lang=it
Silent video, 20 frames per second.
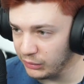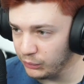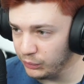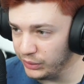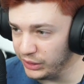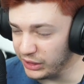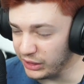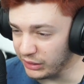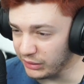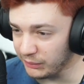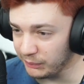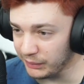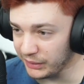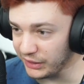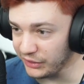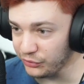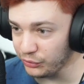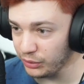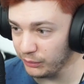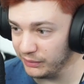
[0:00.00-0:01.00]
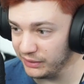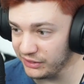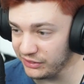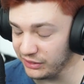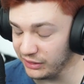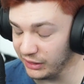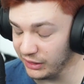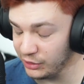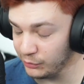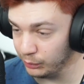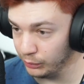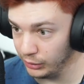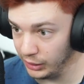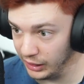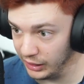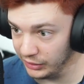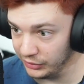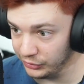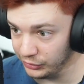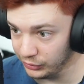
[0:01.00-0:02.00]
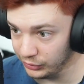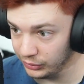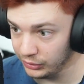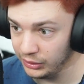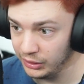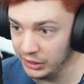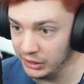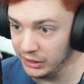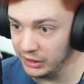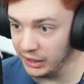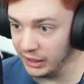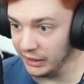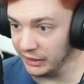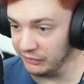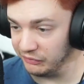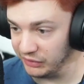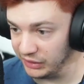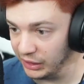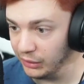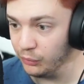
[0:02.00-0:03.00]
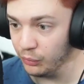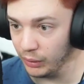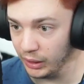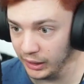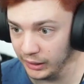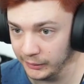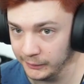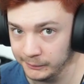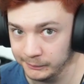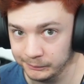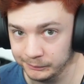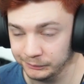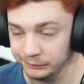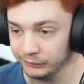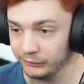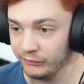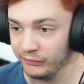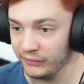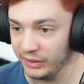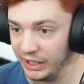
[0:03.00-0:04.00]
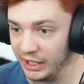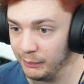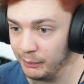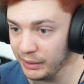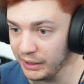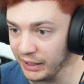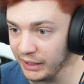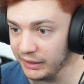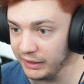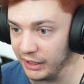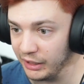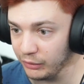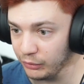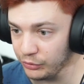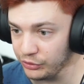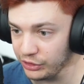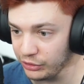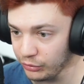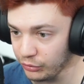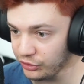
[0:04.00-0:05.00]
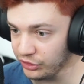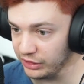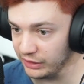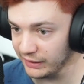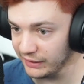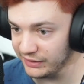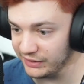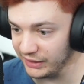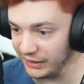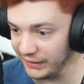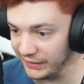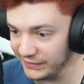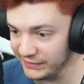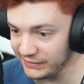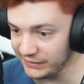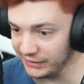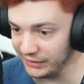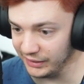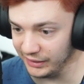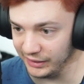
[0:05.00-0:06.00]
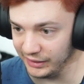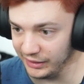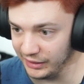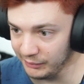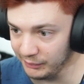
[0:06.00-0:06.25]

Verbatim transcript: qui, perché sicuramente starà esplorando, arriverà qua e magari ecco si accorge della cesta e